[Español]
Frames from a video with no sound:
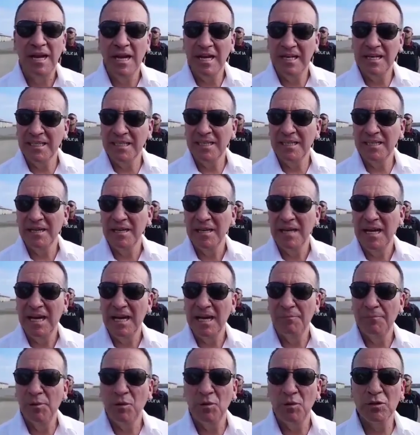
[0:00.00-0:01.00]
Aquí,
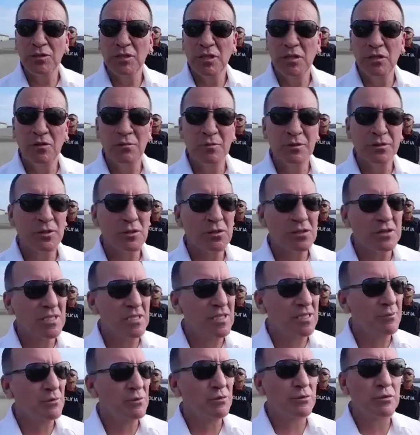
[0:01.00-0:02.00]
a pocos kilómetros,
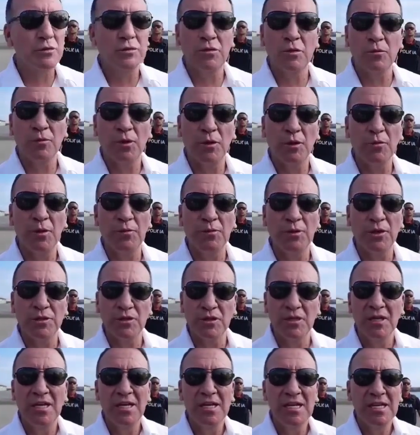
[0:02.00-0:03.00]
tenemos nuestro propio
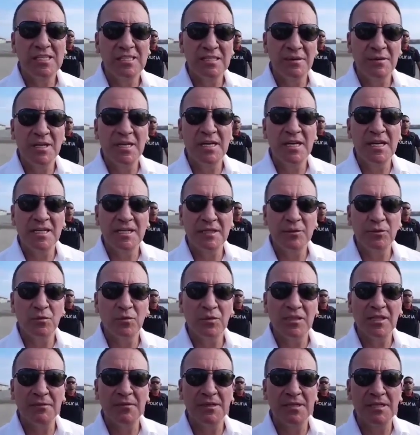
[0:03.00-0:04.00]
puerto. Es la manera que
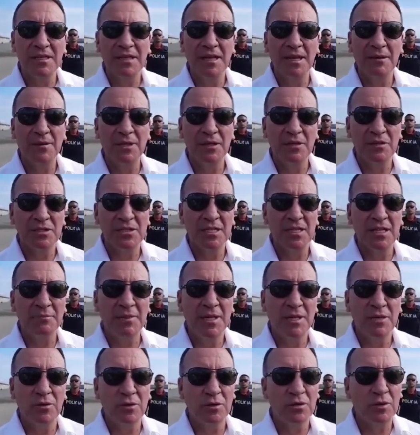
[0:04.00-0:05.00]
tuvo que haber habido
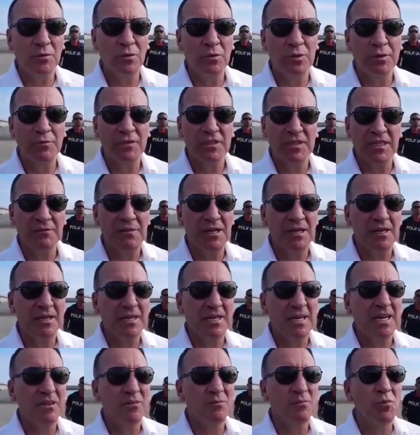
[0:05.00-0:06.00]
siempre. No tuvimos que haberle
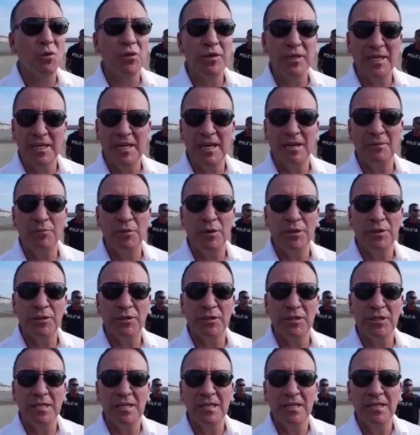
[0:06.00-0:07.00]
dejado morir al
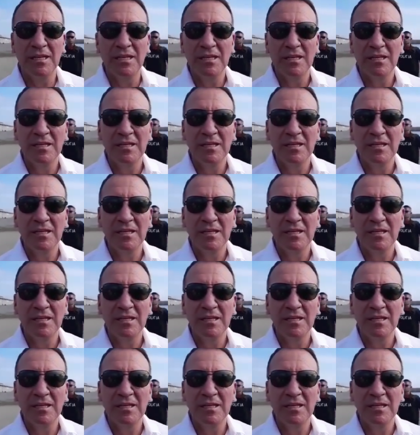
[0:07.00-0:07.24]
puerto de,